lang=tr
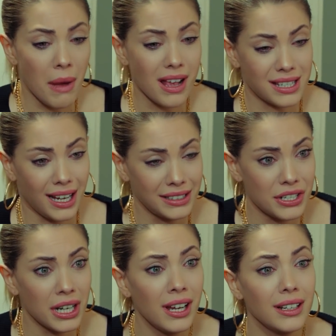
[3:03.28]
Ben
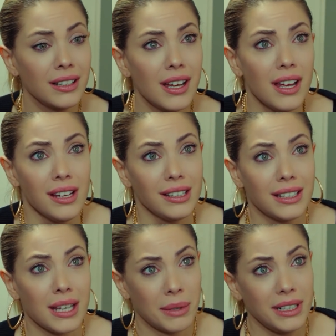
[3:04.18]
sadece
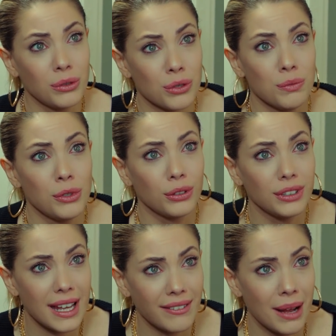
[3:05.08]
Kemal'in gözümün
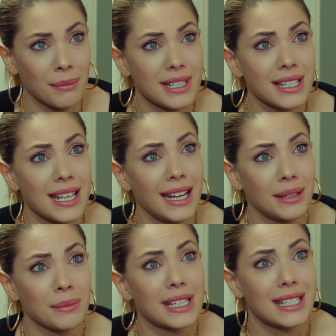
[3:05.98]
önünde evlenmesini
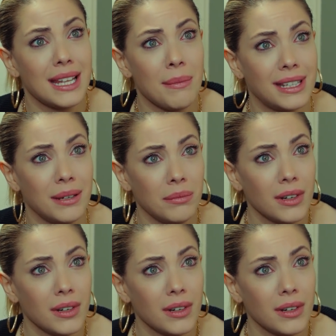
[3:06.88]
seyretmek istemedim.